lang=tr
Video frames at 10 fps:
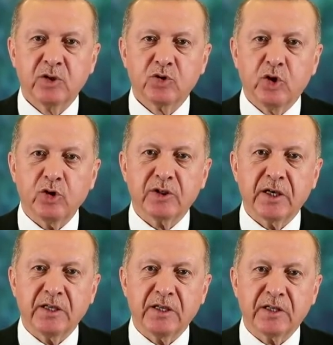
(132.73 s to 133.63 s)
çok
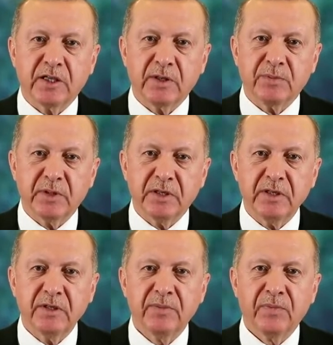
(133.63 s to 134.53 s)
sayıda
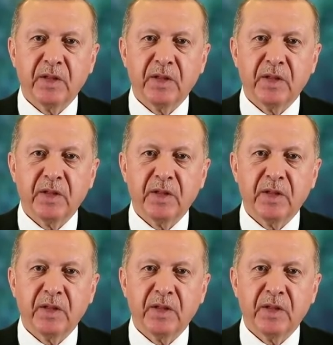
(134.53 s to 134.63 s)
tedbiri